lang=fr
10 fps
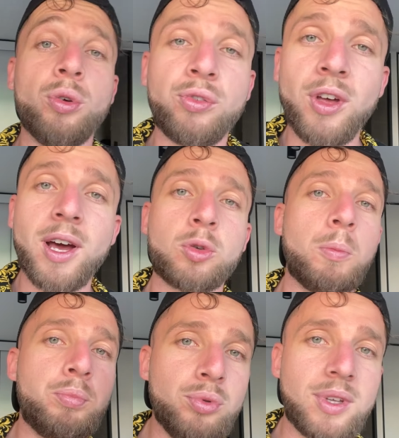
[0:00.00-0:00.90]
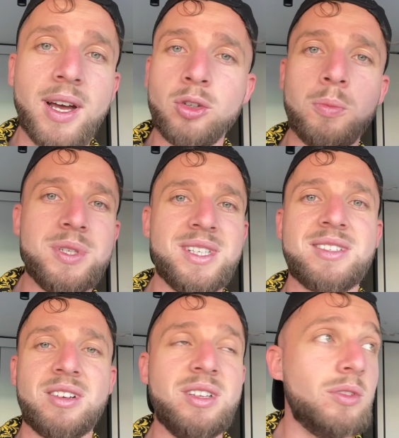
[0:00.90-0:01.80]
faire ton putain de
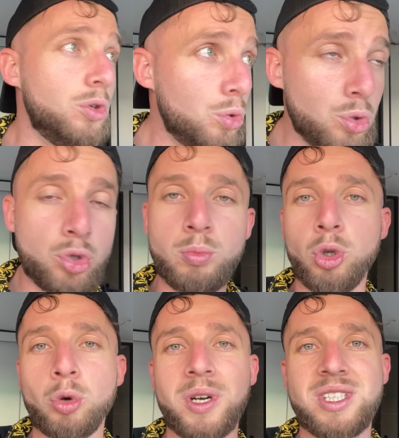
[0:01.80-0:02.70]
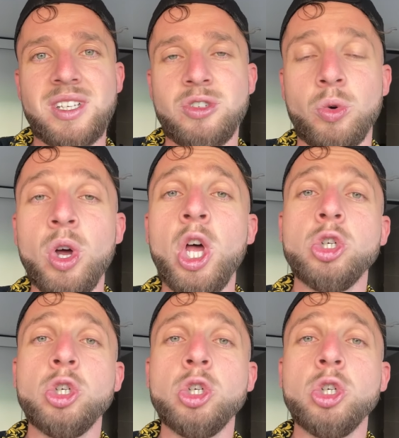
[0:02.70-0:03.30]
business en ligne. YouTube automatisation.